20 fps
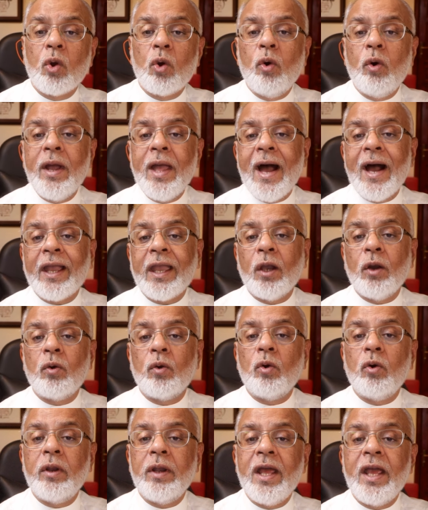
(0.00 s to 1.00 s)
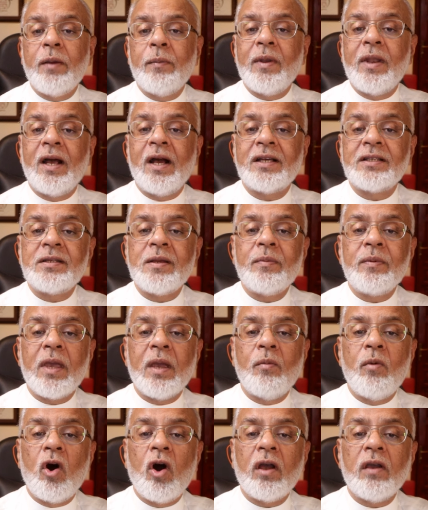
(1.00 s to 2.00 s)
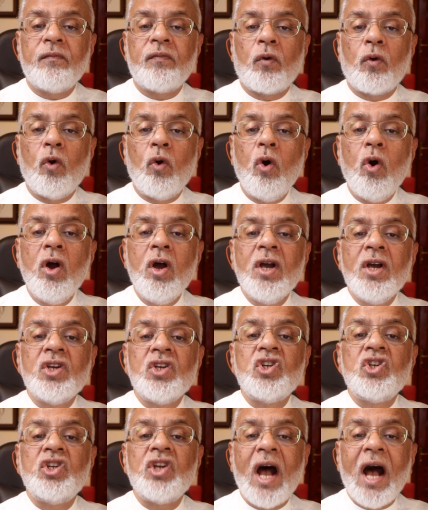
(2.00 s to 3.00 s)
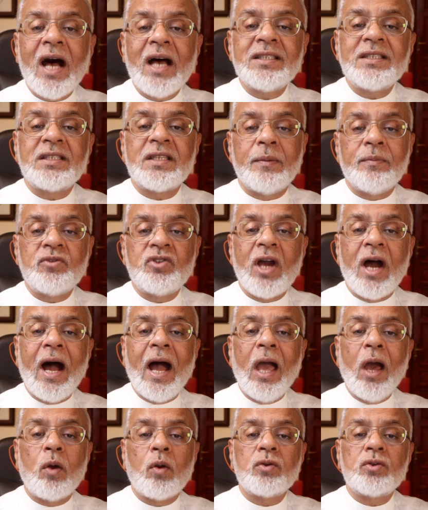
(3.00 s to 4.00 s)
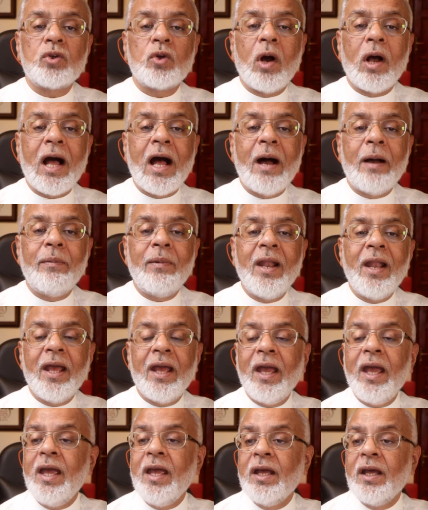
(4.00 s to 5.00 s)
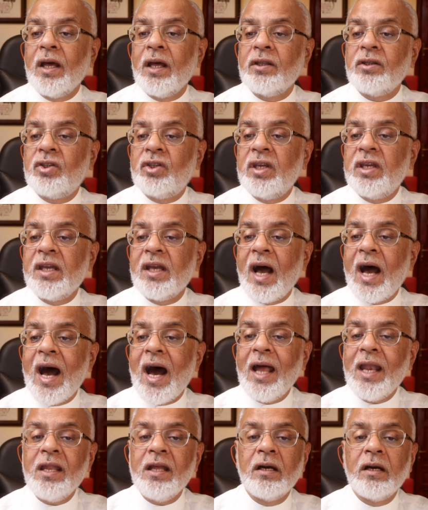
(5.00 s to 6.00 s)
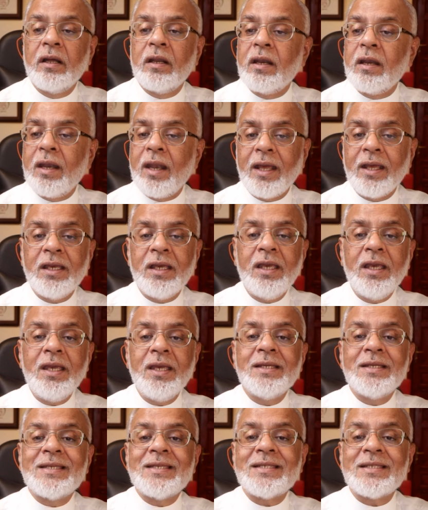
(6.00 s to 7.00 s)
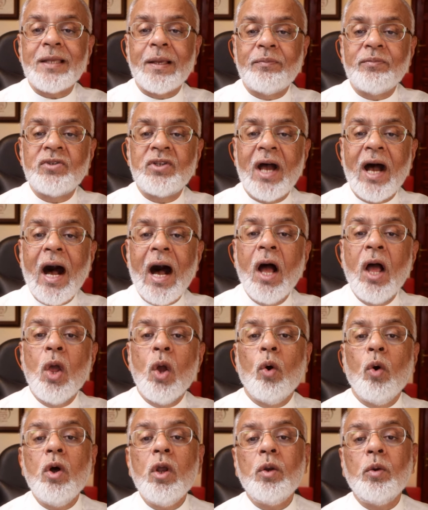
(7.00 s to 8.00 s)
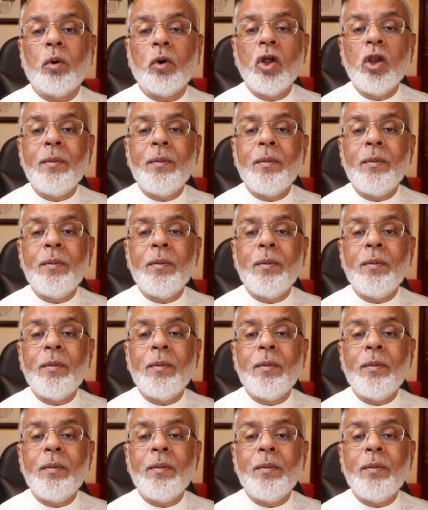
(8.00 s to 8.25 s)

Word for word: गोया कि उन्होंने इबन हज़म के मौक़ को शाज समझा है और उसको काबिल ध्यान नहीं समझा उन